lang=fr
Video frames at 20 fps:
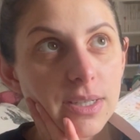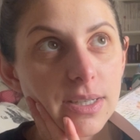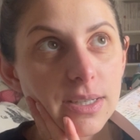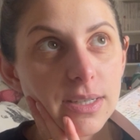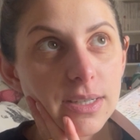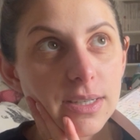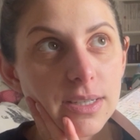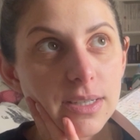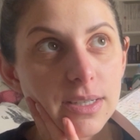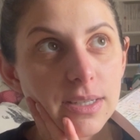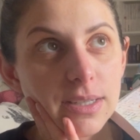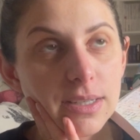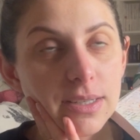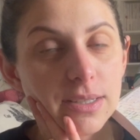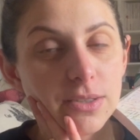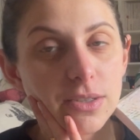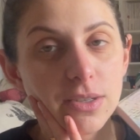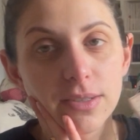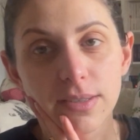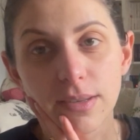Et
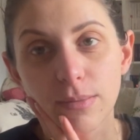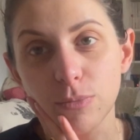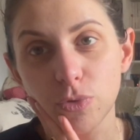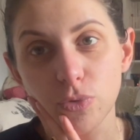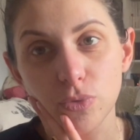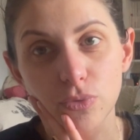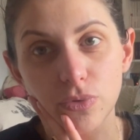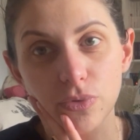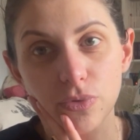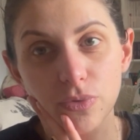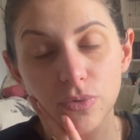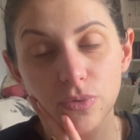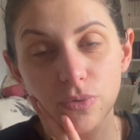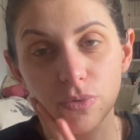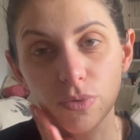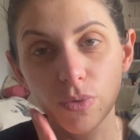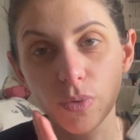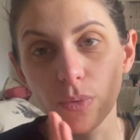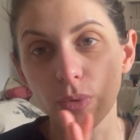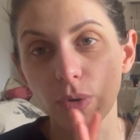je les aime tous.
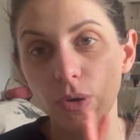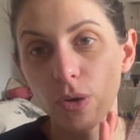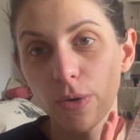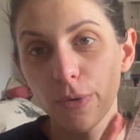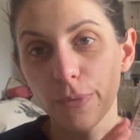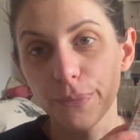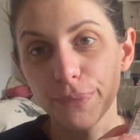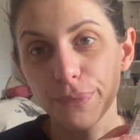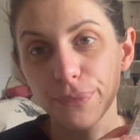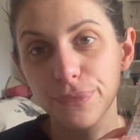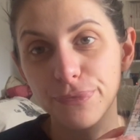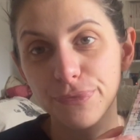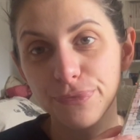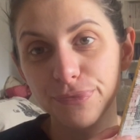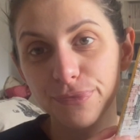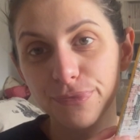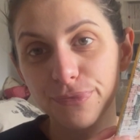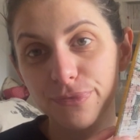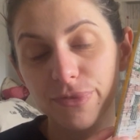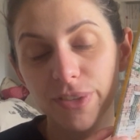Donc, euh,
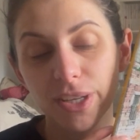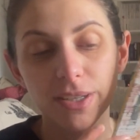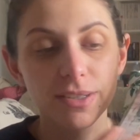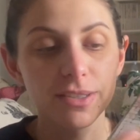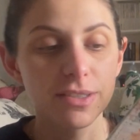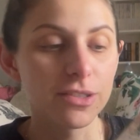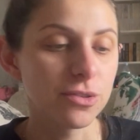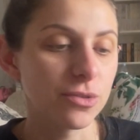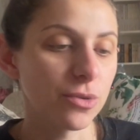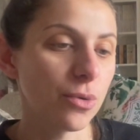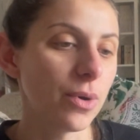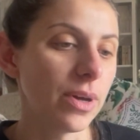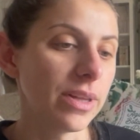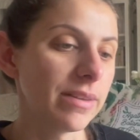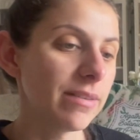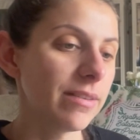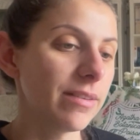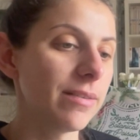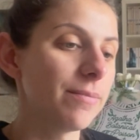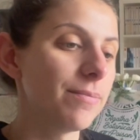j'ai trop
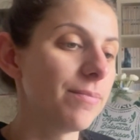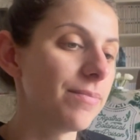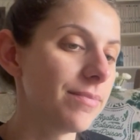hâte.